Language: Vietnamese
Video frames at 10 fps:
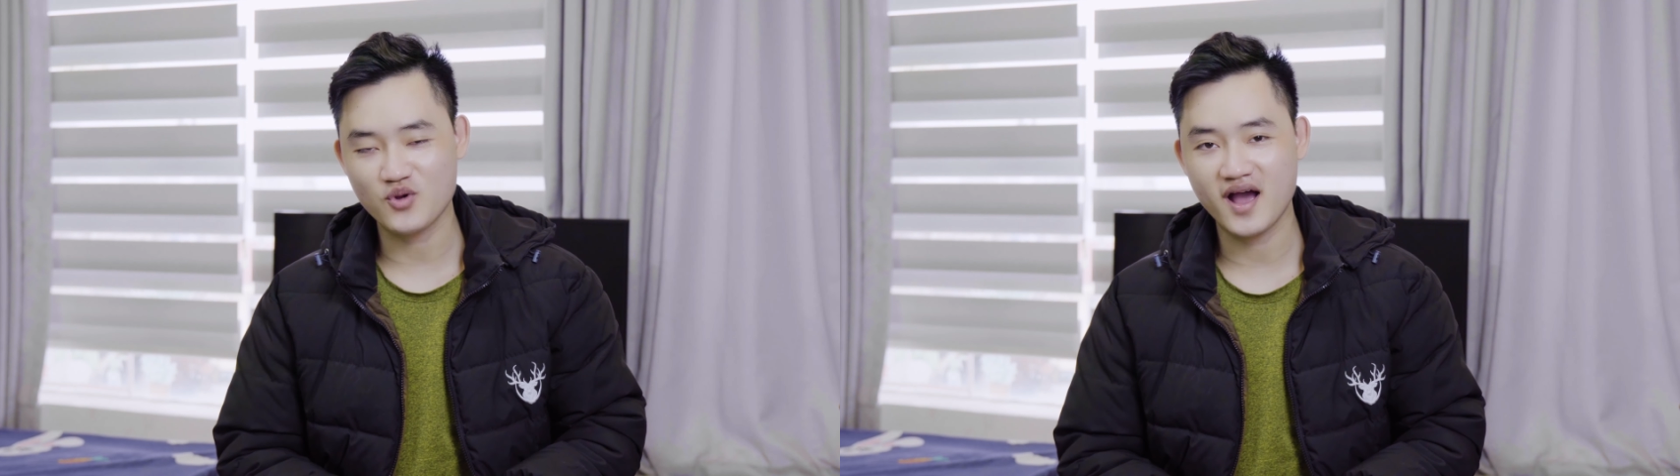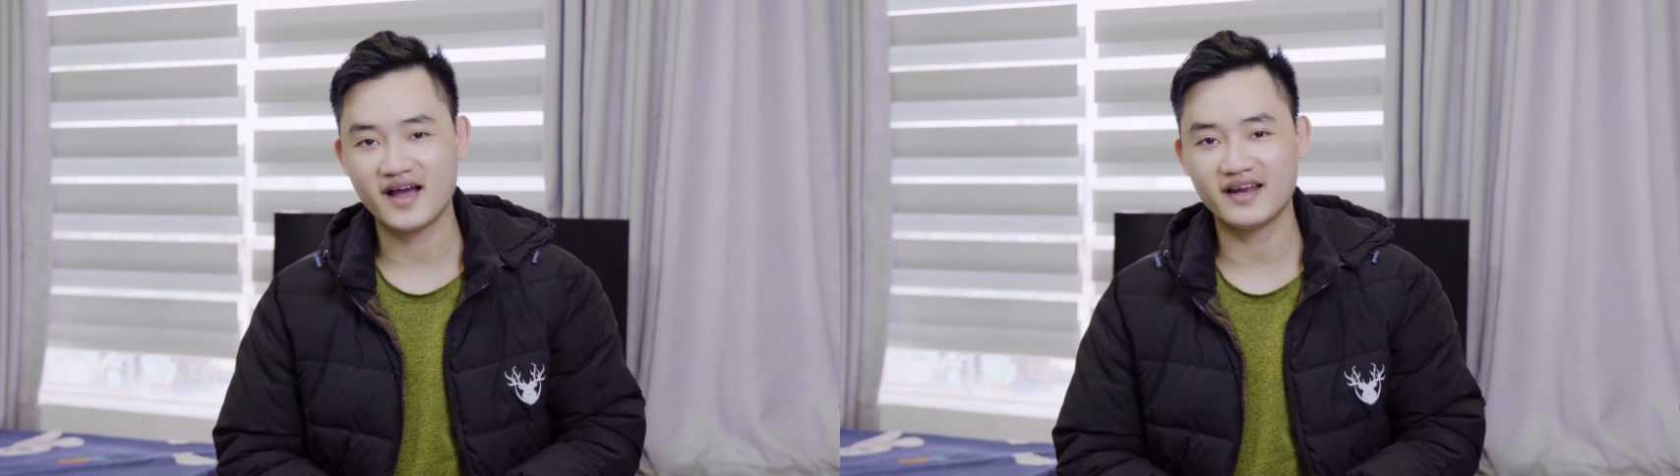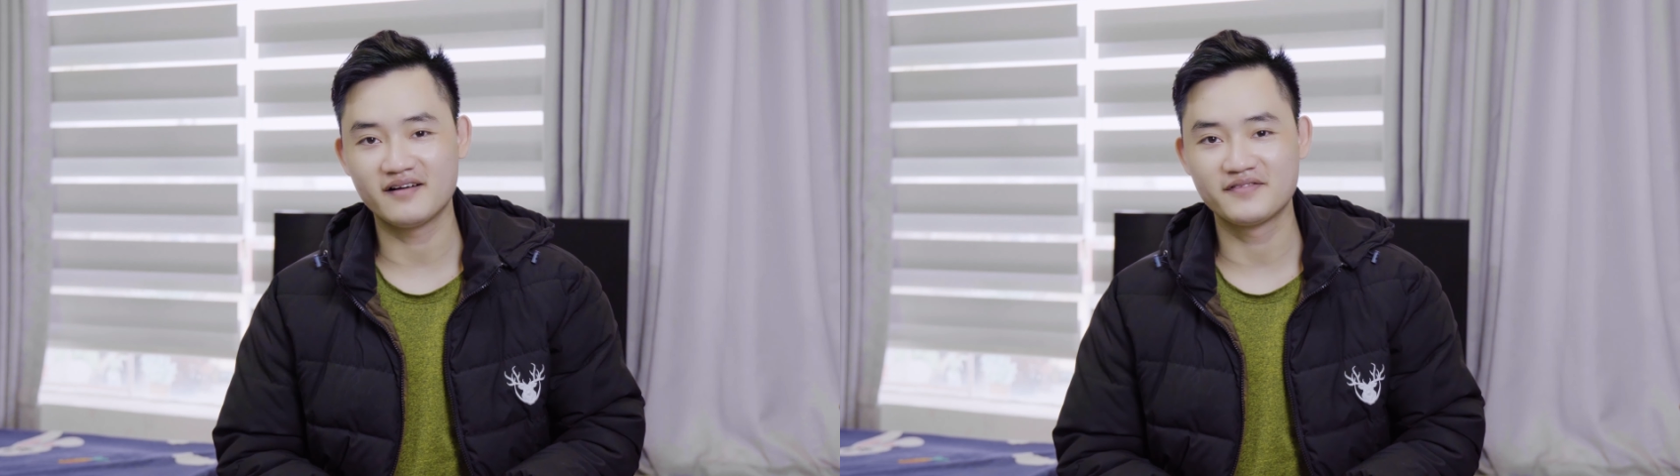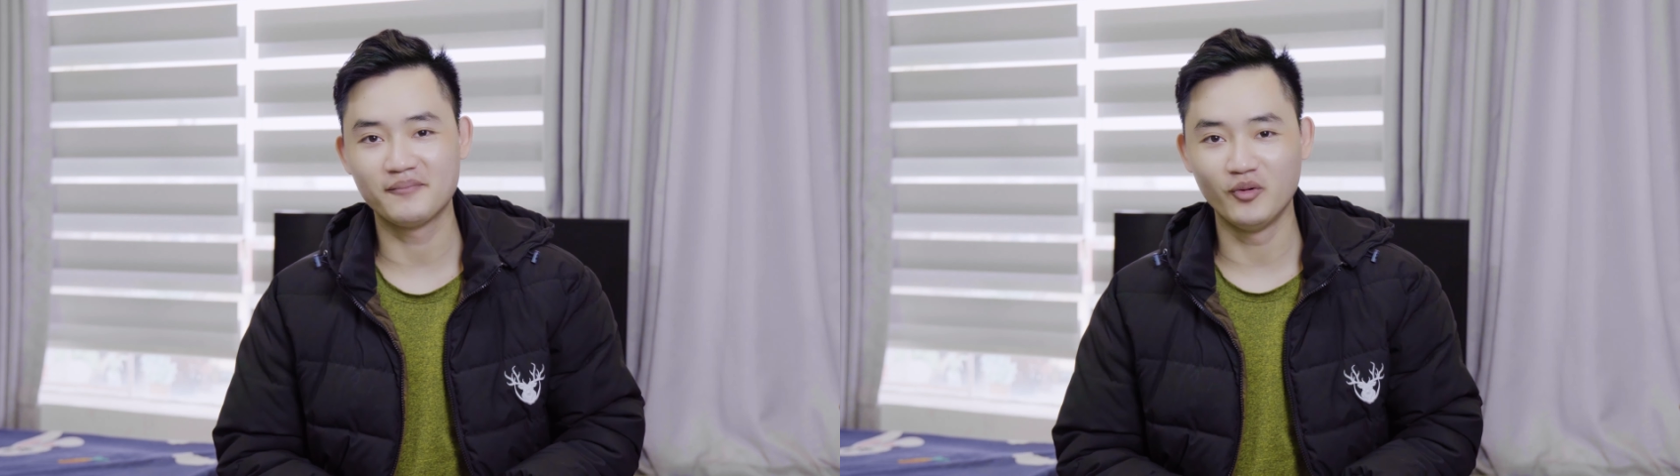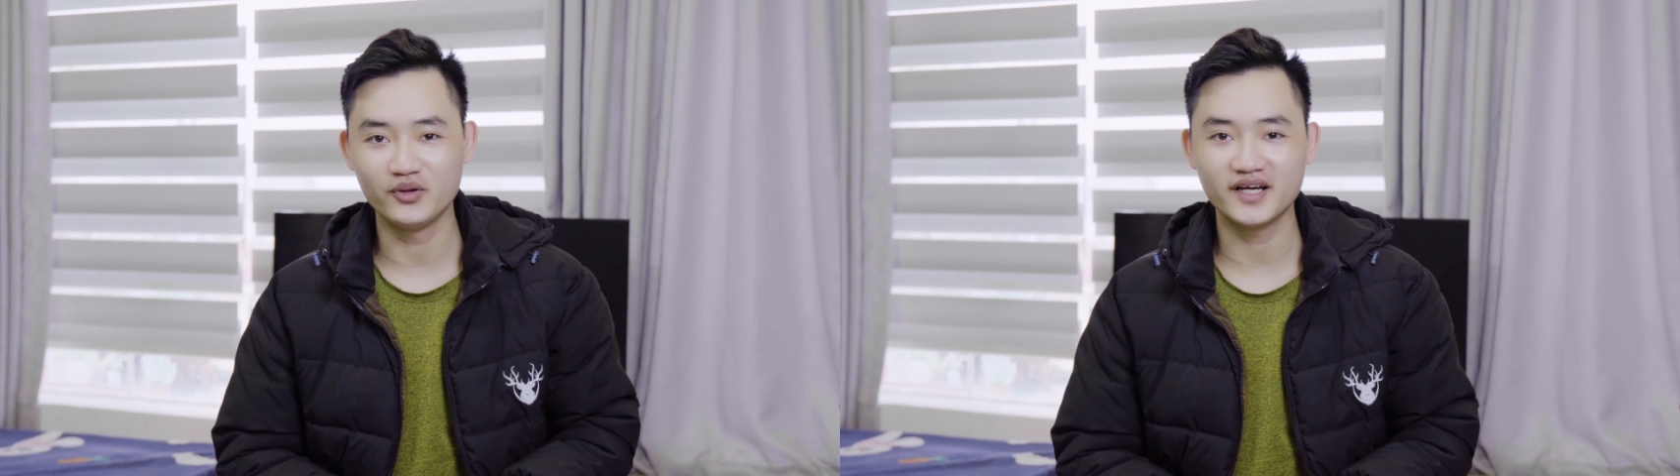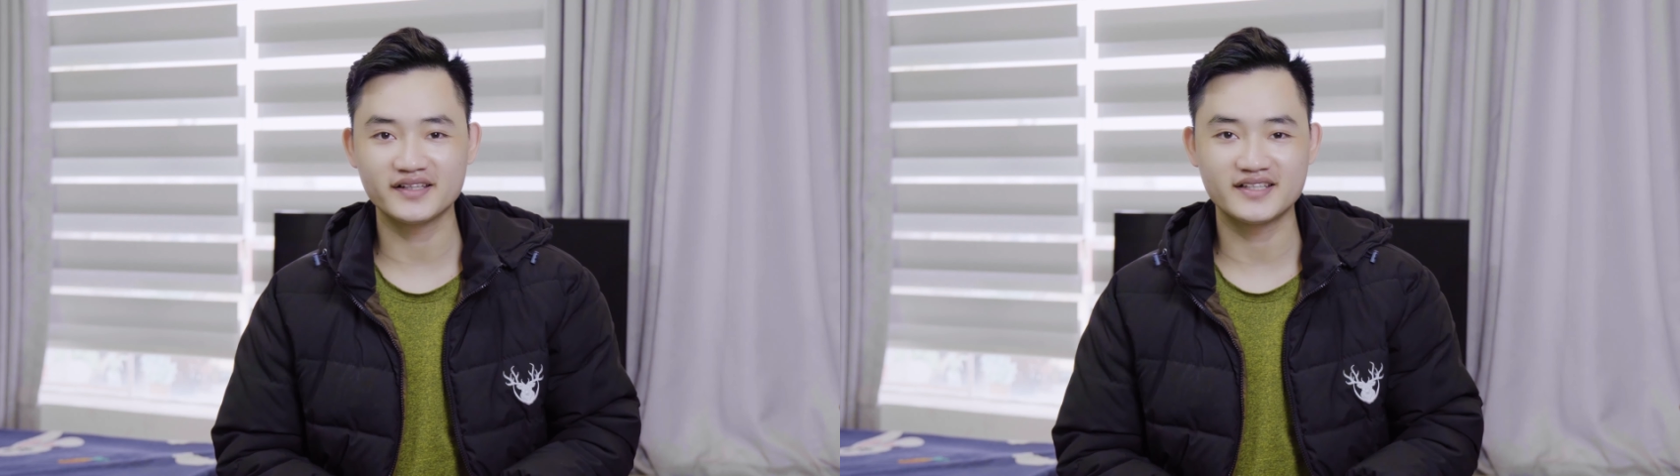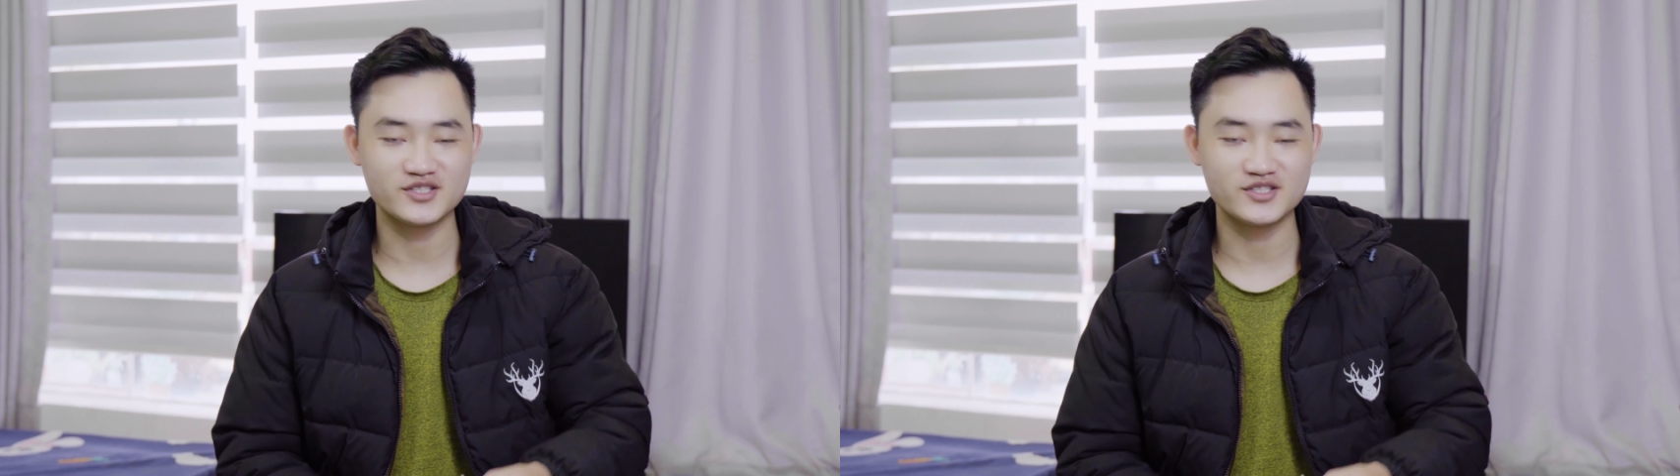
xoang hay là viêm mũi á